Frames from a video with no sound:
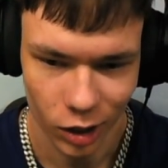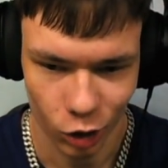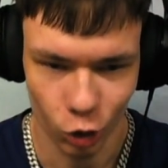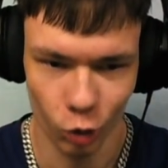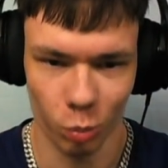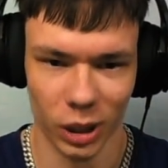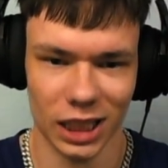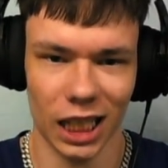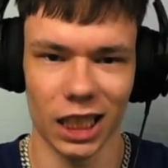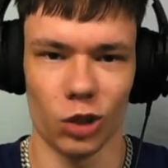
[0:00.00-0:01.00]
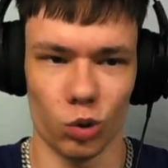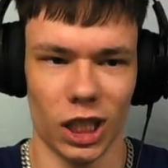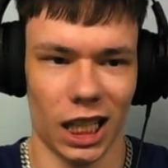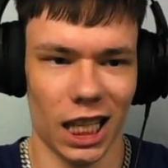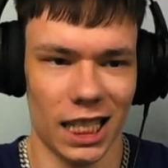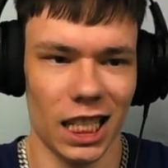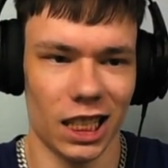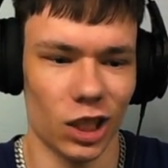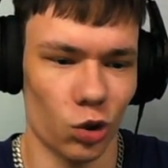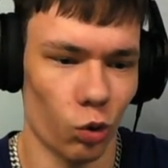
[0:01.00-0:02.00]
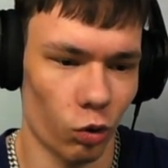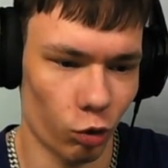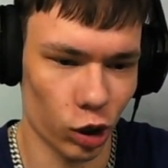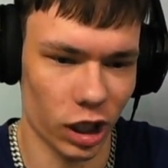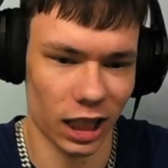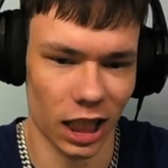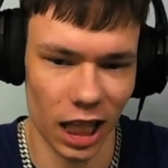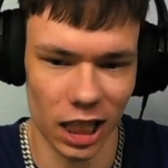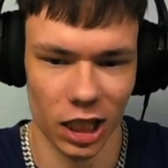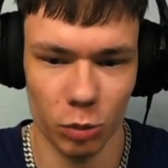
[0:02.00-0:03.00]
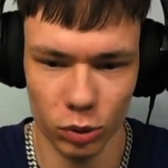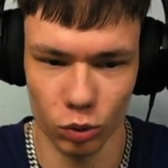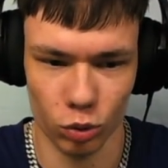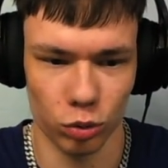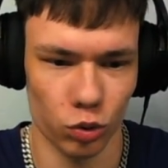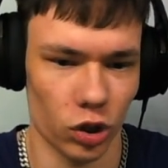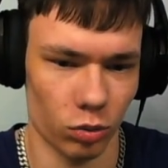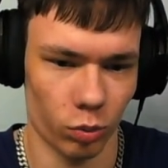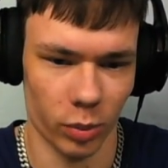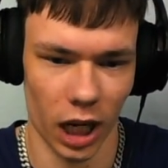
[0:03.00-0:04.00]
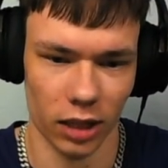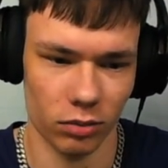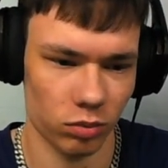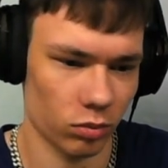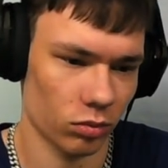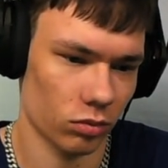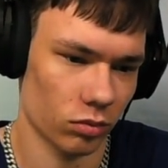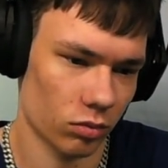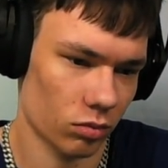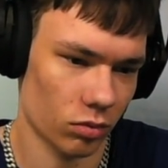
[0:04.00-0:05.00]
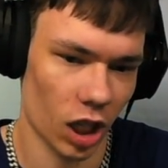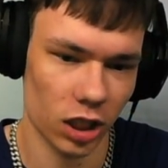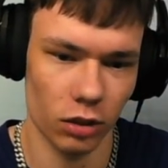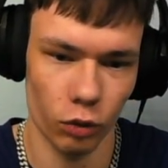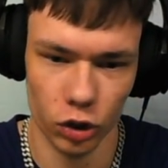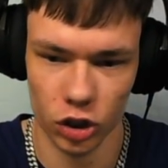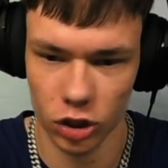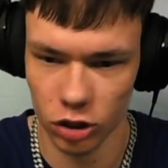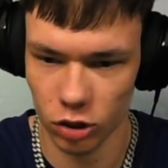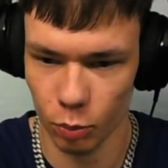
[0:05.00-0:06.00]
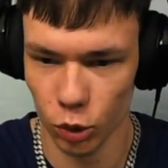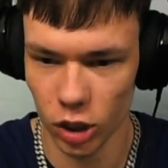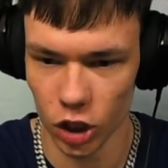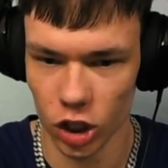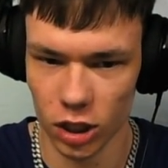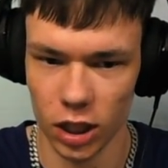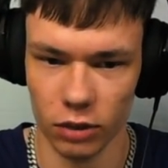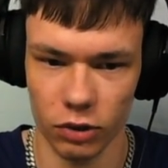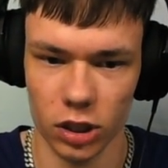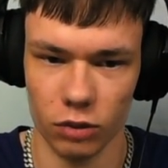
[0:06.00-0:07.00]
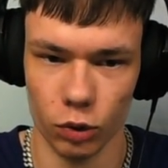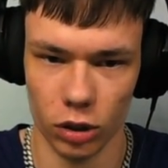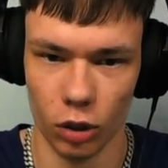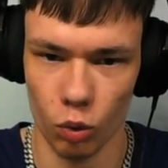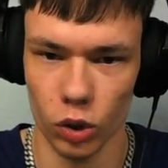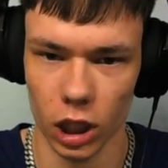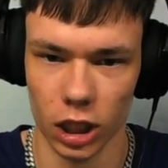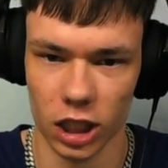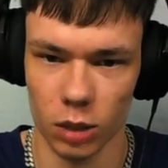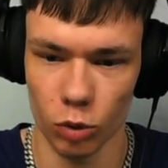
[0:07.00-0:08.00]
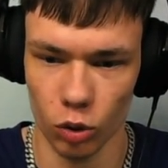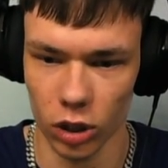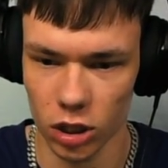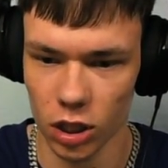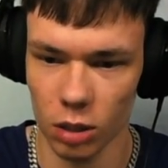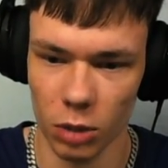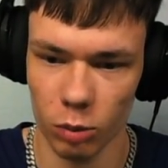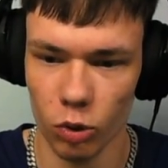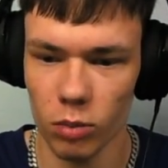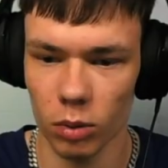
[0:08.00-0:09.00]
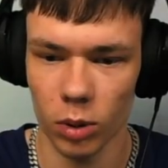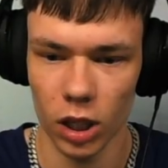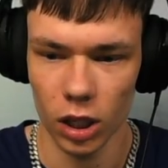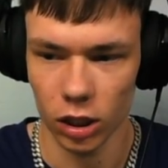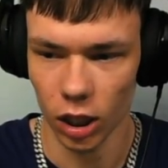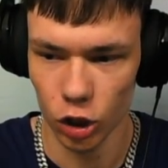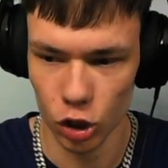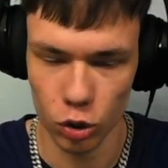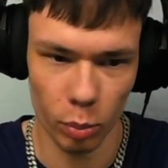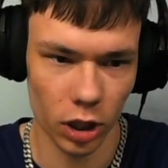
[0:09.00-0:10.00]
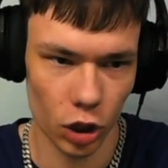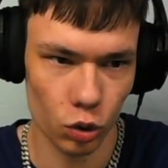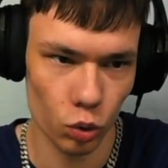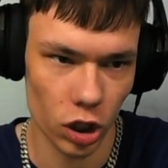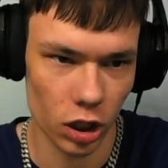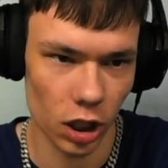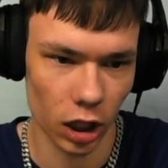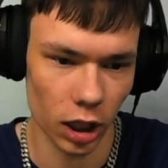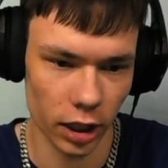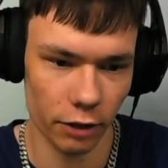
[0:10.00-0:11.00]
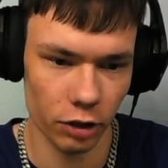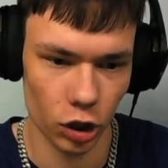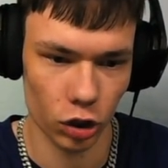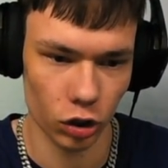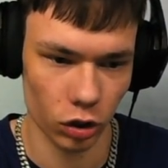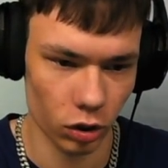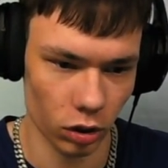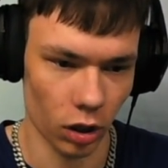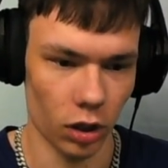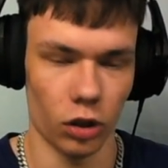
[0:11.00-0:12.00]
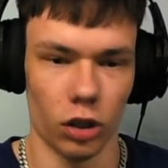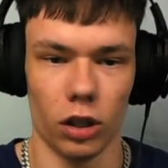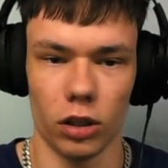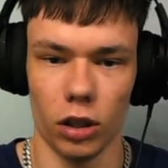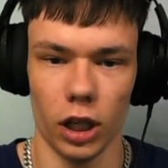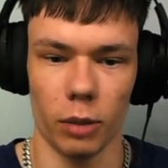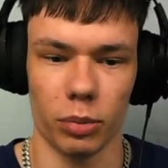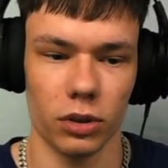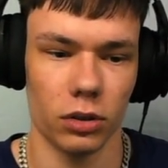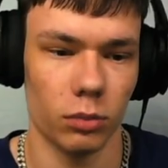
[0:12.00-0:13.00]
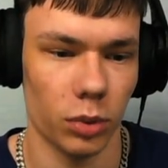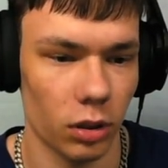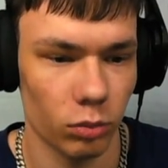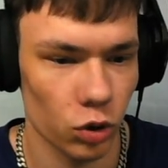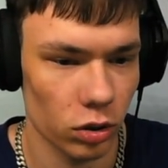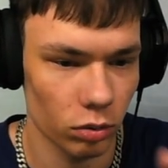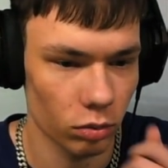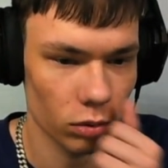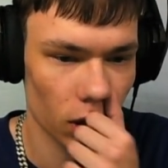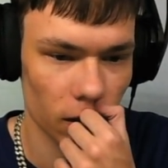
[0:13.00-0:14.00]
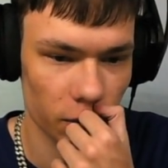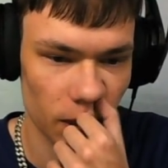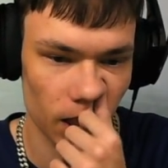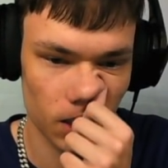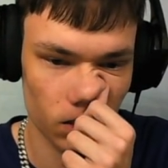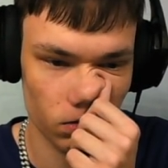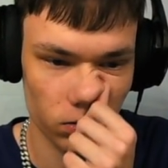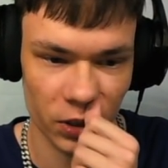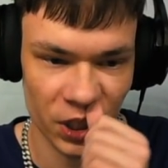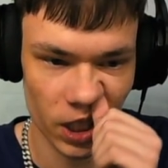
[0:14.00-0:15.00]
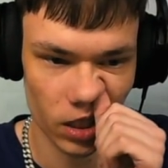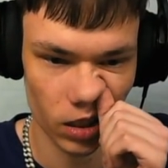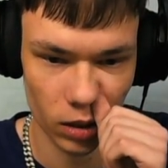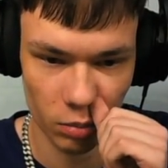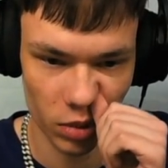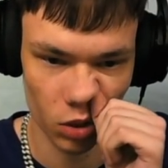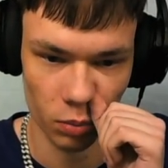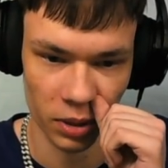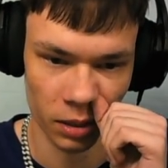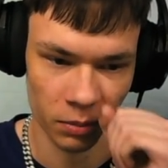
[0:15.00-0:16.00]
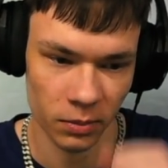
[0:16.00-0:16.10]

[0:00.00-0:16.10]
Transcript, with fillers: Ну, пацаны, ну согласитесь, ну вот я не буду слушать, ну, блядь, если вот спустя 6 лет выйдет вот такой от Оксимирона целым альбомом, я еще подожду 6 лет, когда выйдет э, рэп. Потому что, ну, это, блядь, вообще не мое прям.